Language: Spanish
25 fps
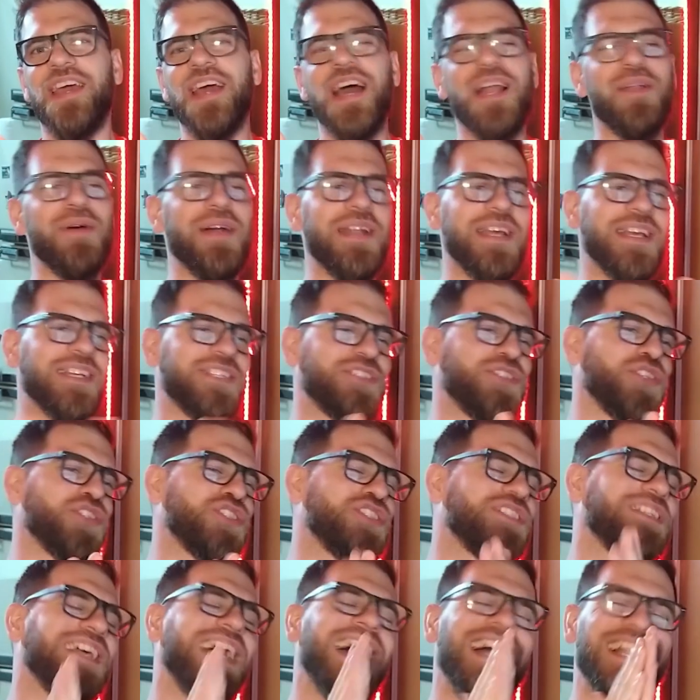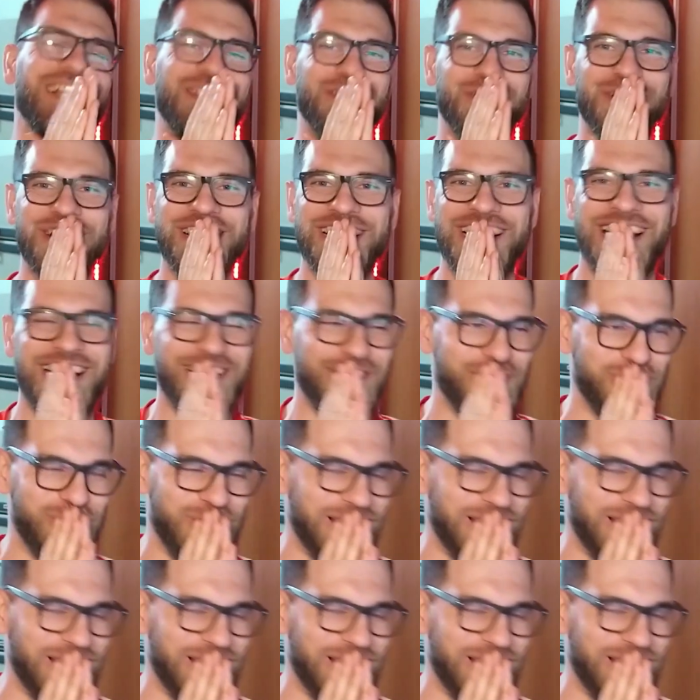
Álvarez, sos alto crack,